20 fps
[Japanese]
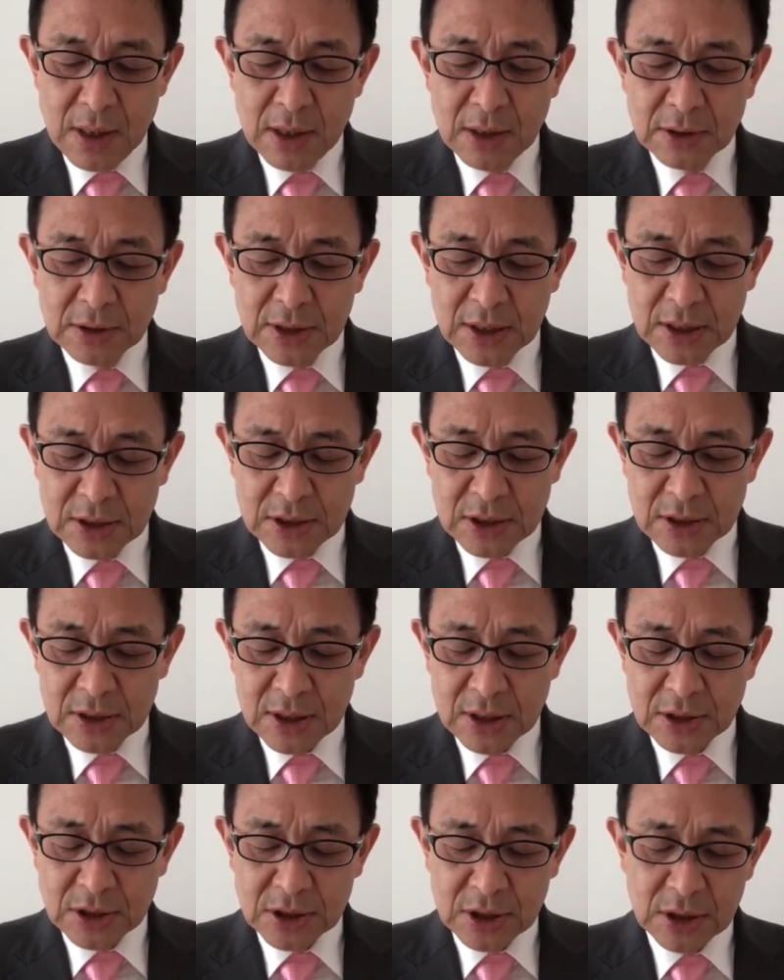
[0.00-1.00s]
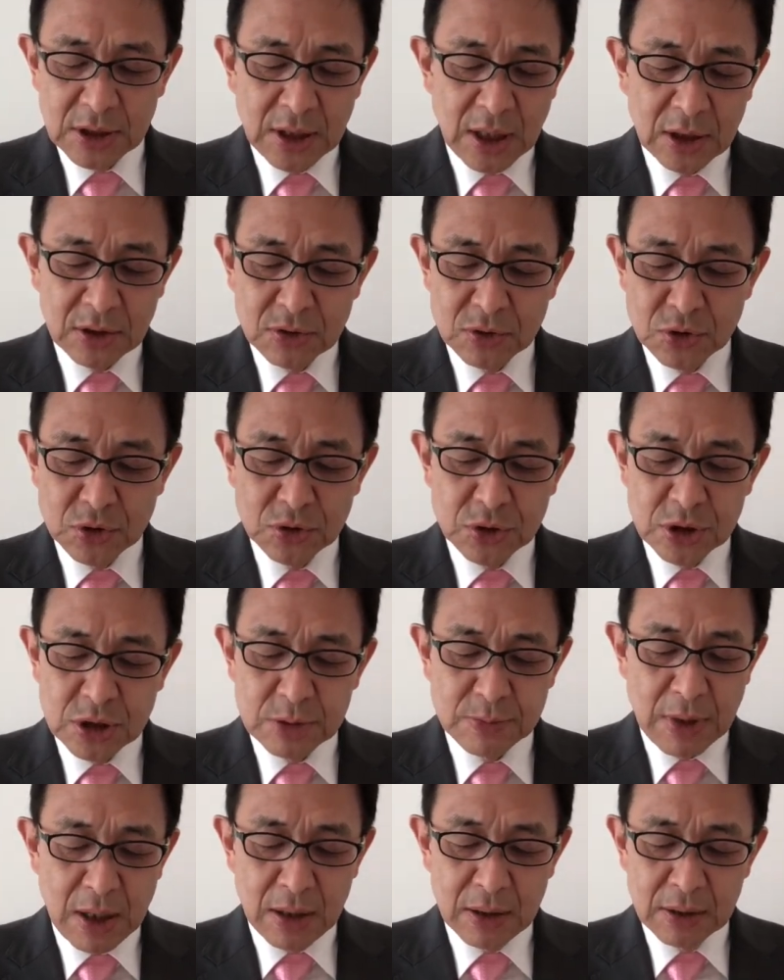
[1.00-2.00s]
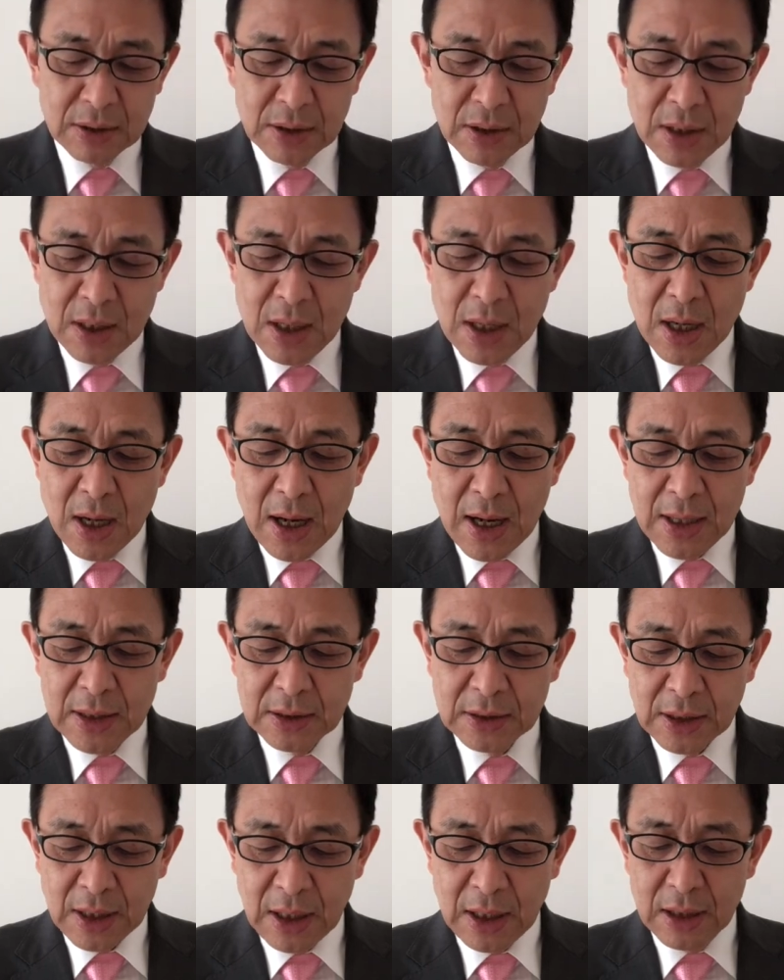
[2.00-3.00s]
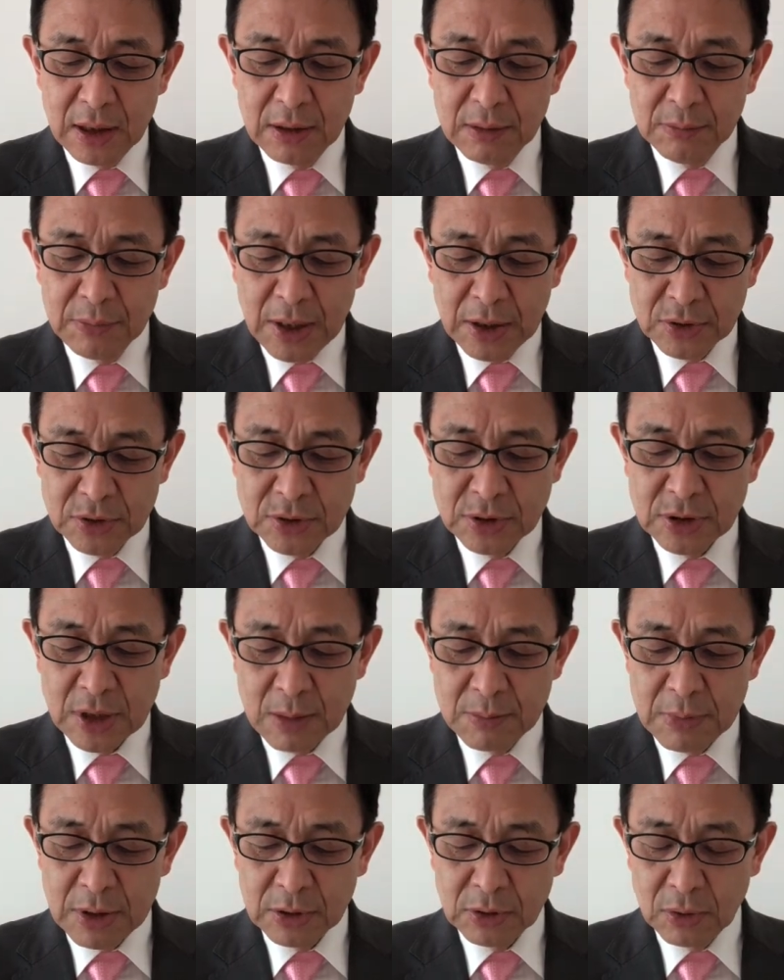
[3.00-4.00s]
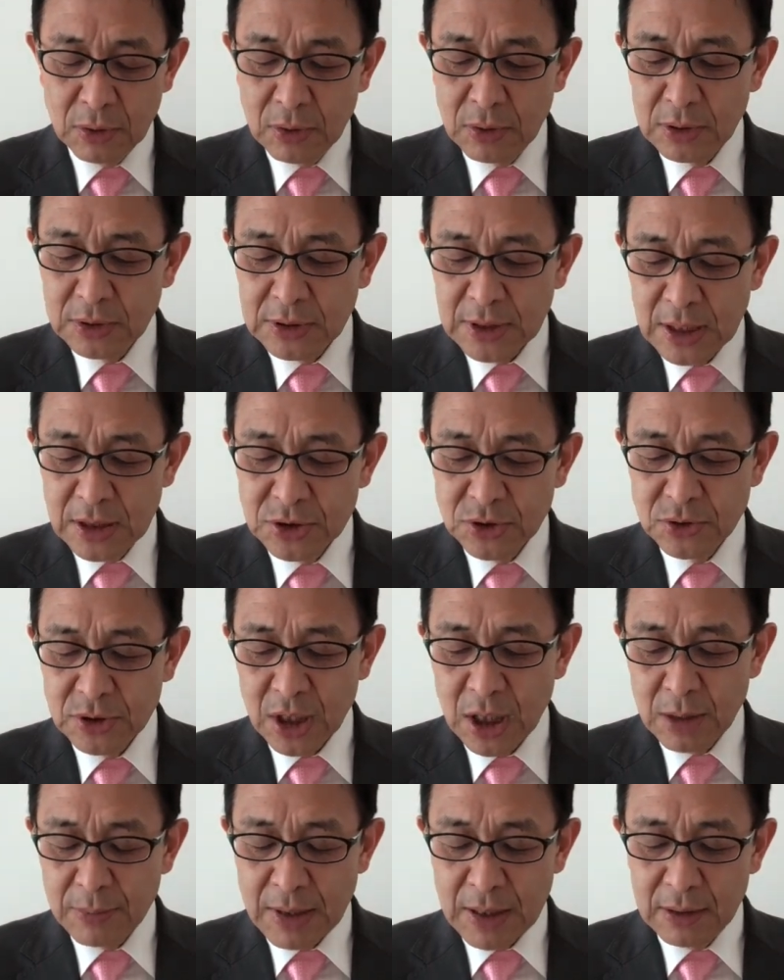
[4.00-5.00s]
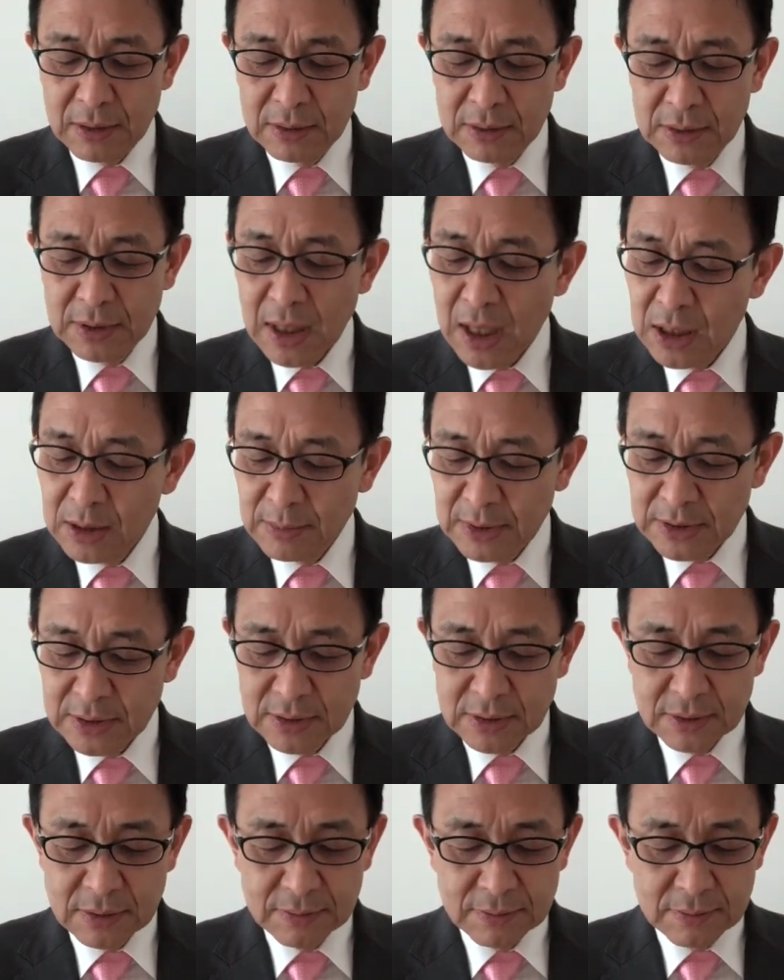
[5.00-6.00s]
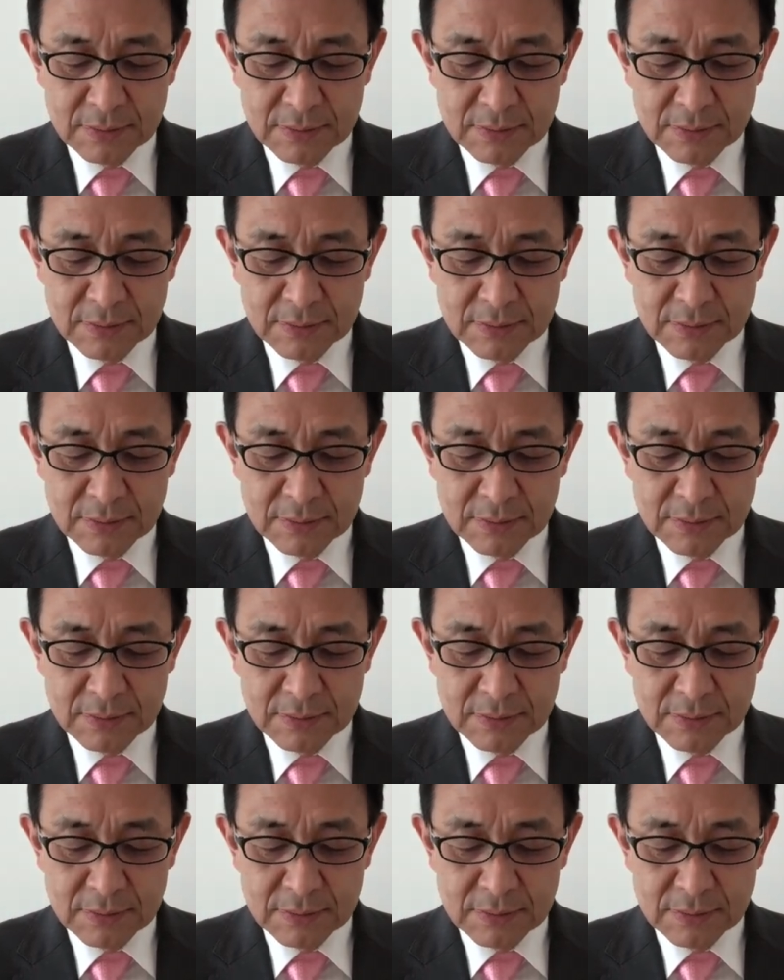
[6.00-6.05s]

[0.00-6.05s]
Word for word: 精神練習111番、半下、白術天魔刀37番があります。